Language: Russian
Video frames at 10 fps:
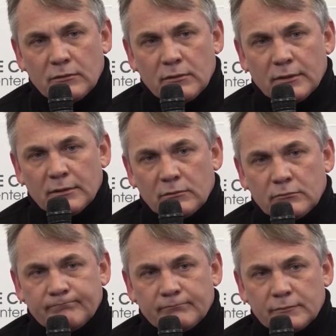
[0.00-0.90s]
такое,
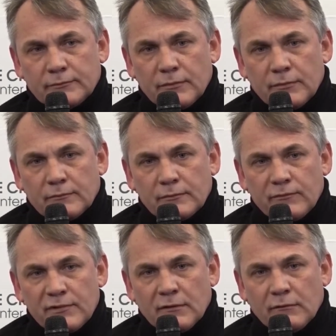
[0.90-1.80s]
ну,
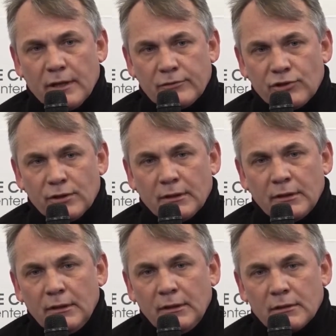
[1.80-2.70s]

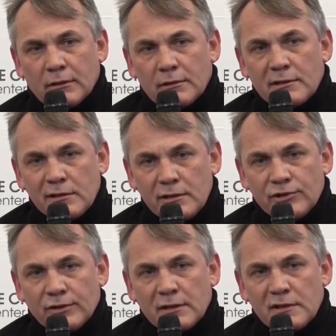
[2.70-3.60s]
вызывающее
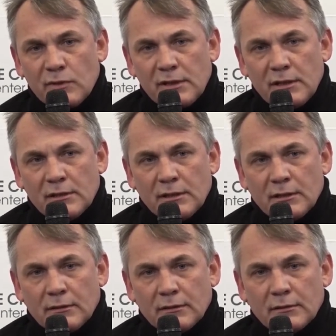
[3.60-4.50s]
циничное
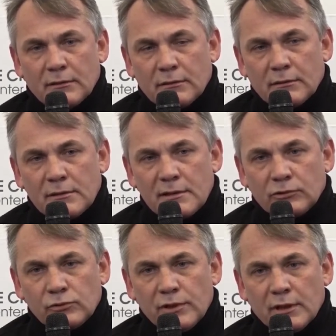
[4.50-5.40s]
избиение
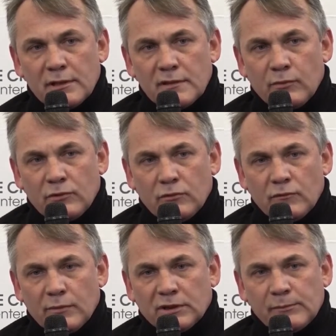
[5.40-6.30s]
сотрудника
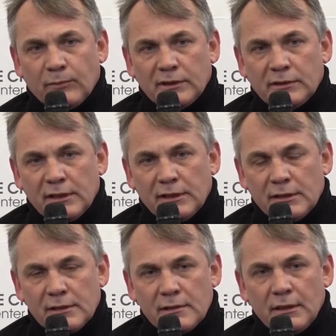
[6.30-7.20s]
СБУ в
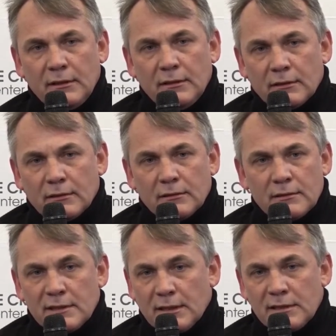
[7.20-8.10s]
метрополитене,
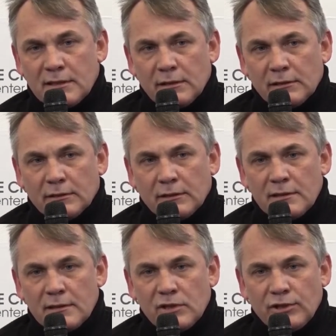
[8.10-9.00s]
за
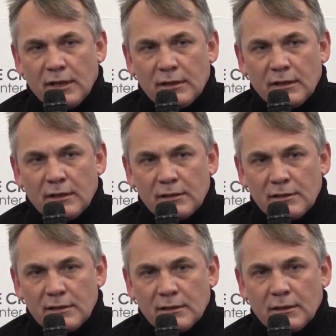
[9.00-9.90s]
сделанное замечание
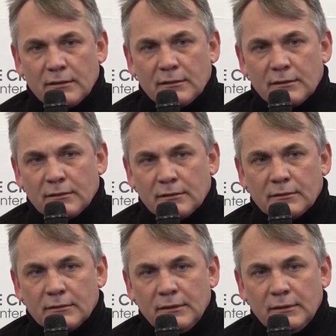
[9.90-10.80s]
и
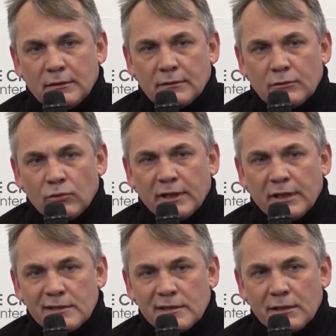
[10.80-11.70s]
за э, э,
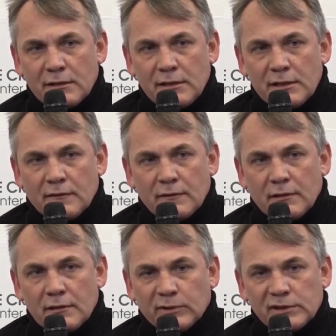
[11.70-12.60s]
хулиганских
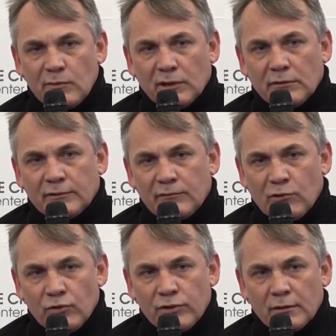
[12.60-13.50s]
действий спортсменов на
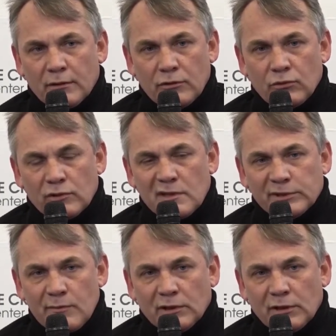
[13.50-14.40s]
входе, юных
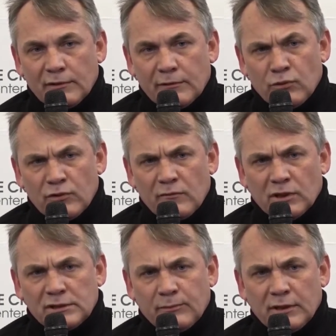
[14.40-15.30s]
спортсменов на входе в
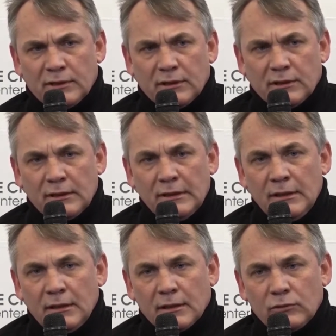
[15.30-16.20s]
метрополитен,
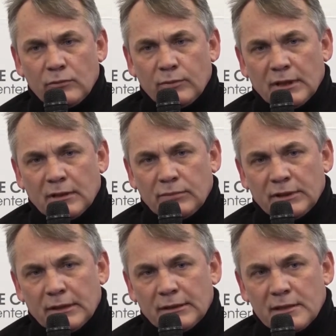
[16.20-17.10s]
оно бы так
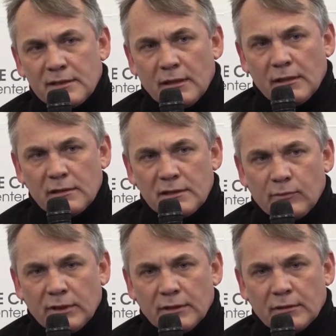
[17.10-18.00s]
бы, наверное, осталось
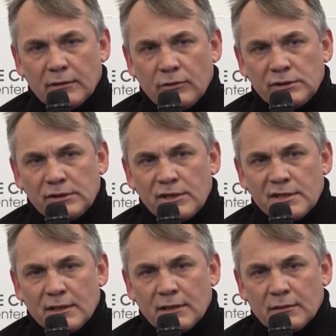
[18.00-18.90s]
бы э,
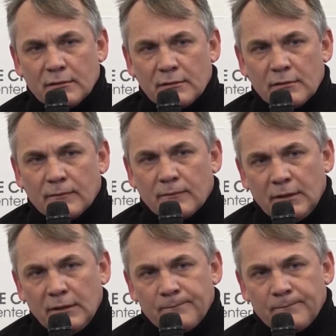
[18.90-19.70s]
юридически,